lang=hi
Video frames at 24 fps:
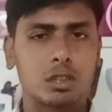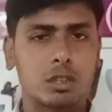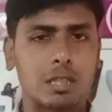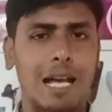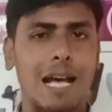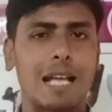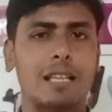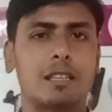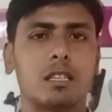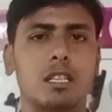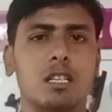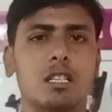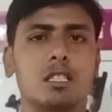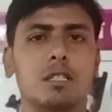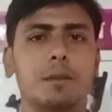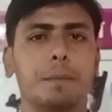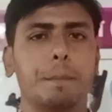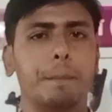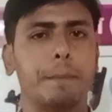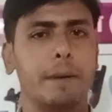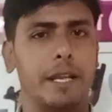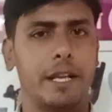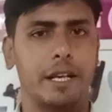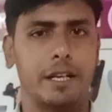सात इंच
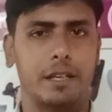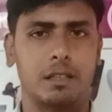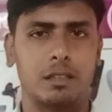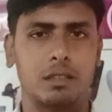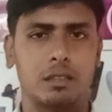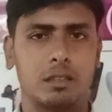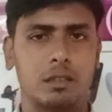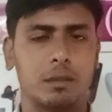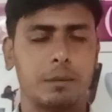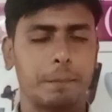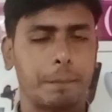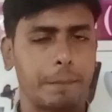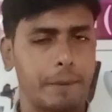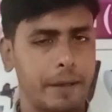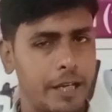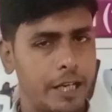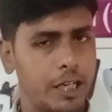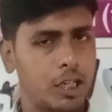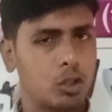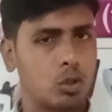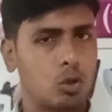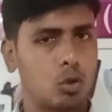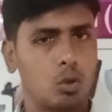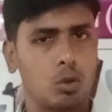प्लेट
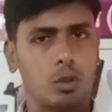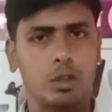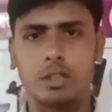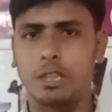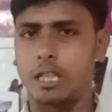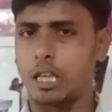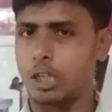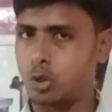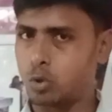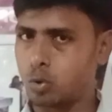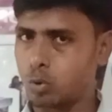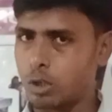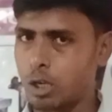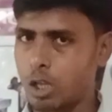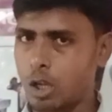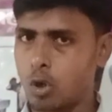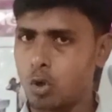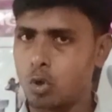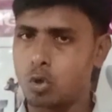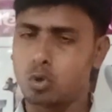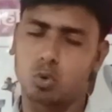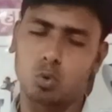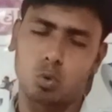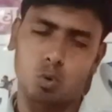प्लेट हो या दोना
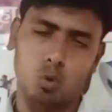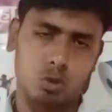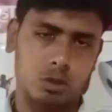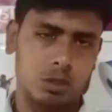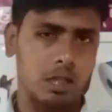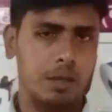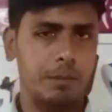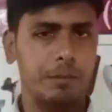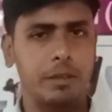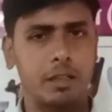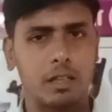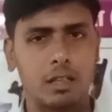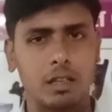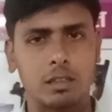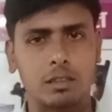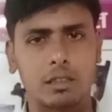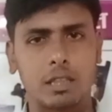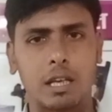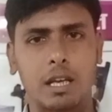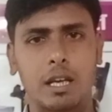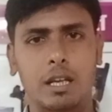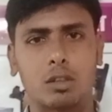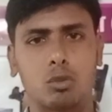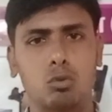हो दोनों सेम
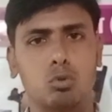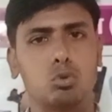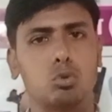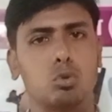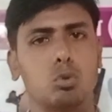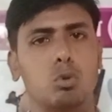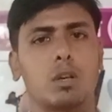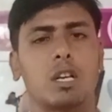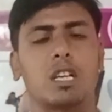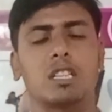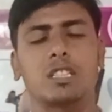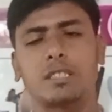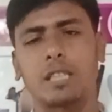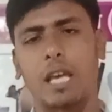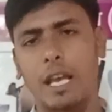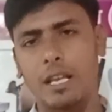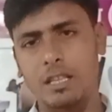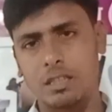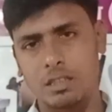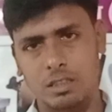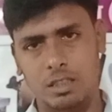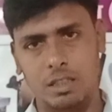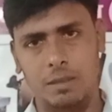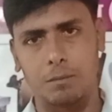निकलता है क्योंकि दोनों का
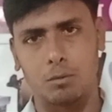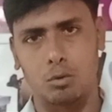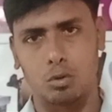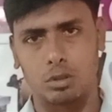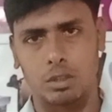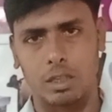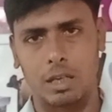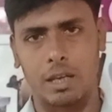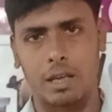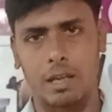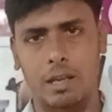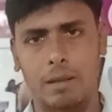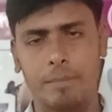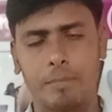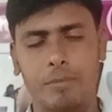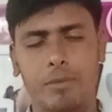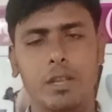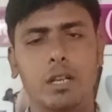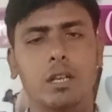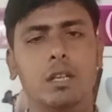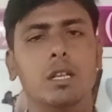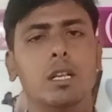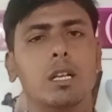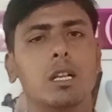साइज सेम होता है
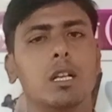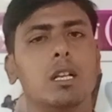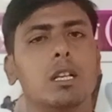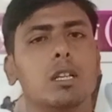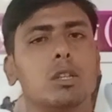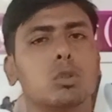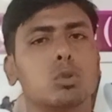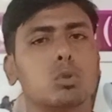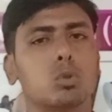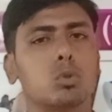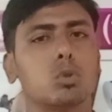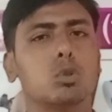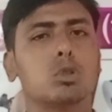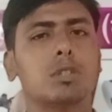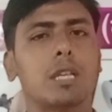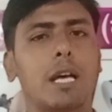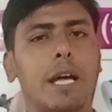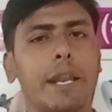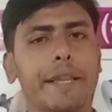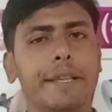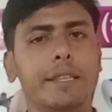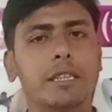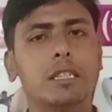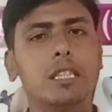तो
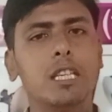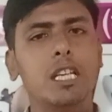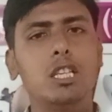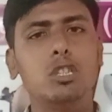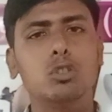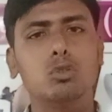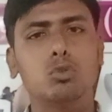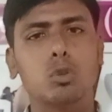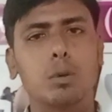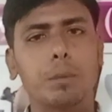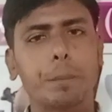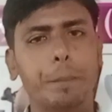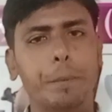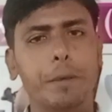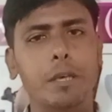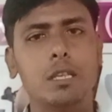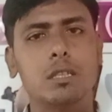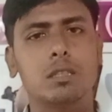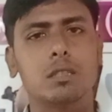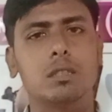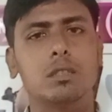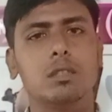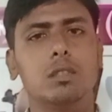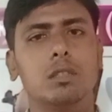साढ़े तीन सौ
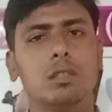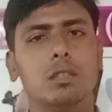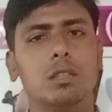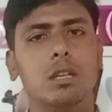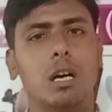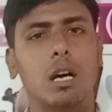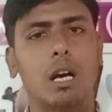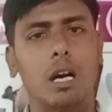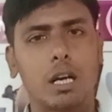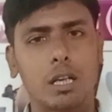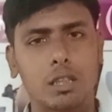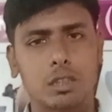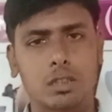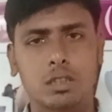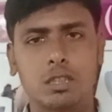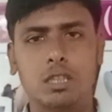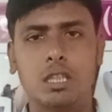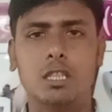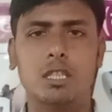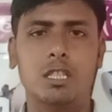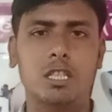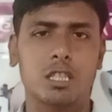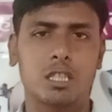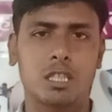पीस
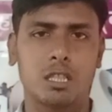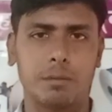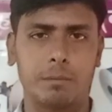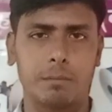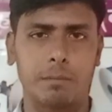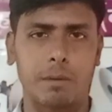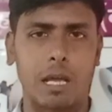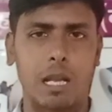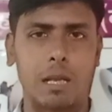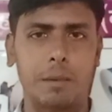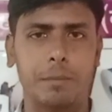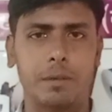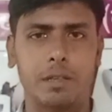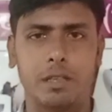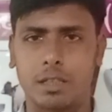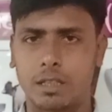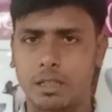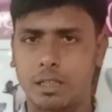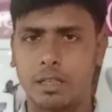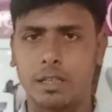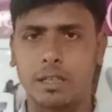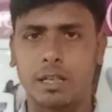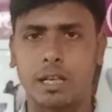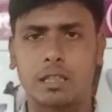अस्सी जीएसएम माल में
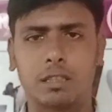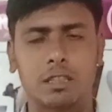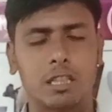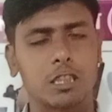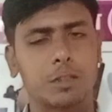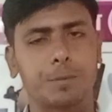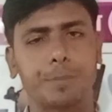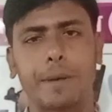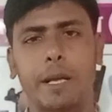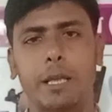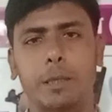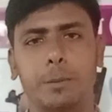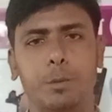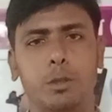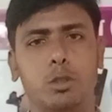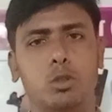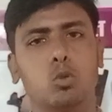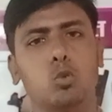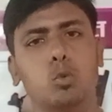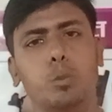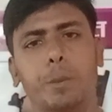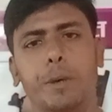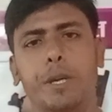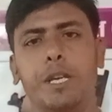निकलेगा दस पाँच पीस
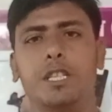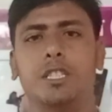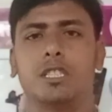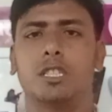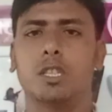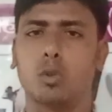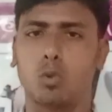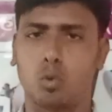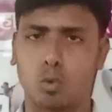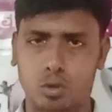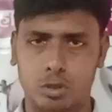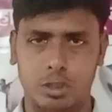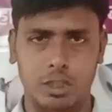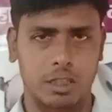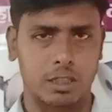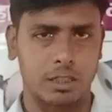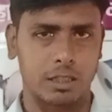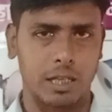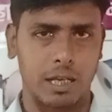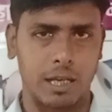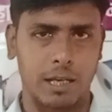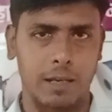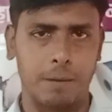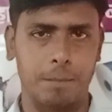ऊपर नीचे हो
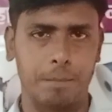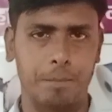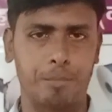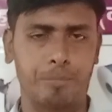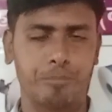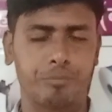सकता है